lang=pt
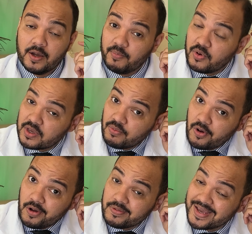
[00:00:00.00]
Porque o
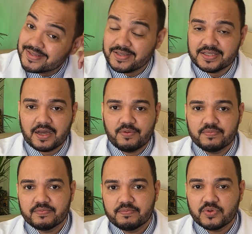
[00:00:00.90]
órgão é essencial.
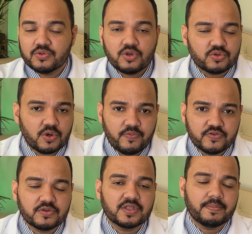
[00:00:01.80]
Para o nosso corpo
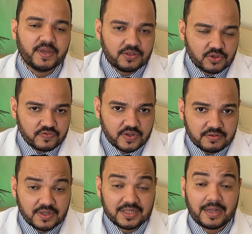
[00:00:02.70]
funcionar bem, nosso fígado
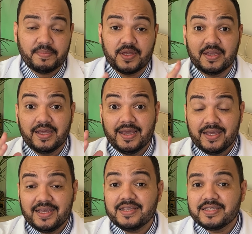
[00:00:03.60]
tem que estar tá bem.
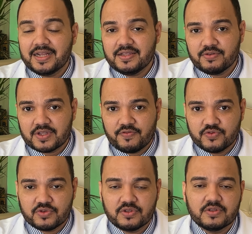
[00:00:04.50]
E aí, se ele não está
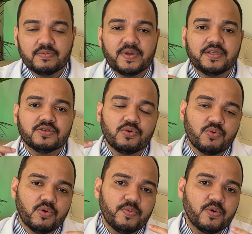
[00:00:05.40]
funcionando bem, seu
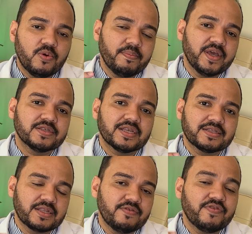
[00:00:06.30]
corpo começa a
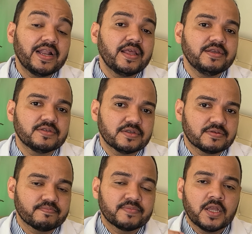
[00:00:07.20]
ter
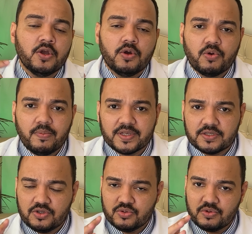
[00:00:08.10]
falências. Como
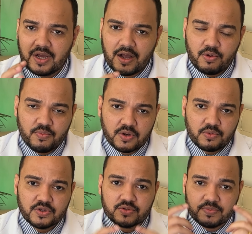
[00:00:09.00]
assim, Júlio? Acumula
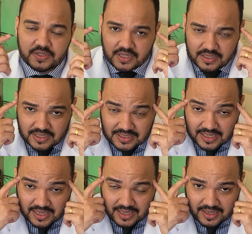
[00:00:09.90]
algumas substâncias
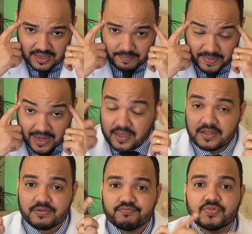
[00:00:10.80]
que
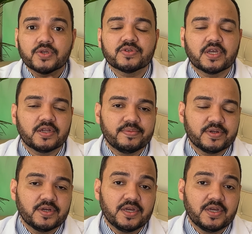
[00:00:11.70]
impregnam o seu cérebro.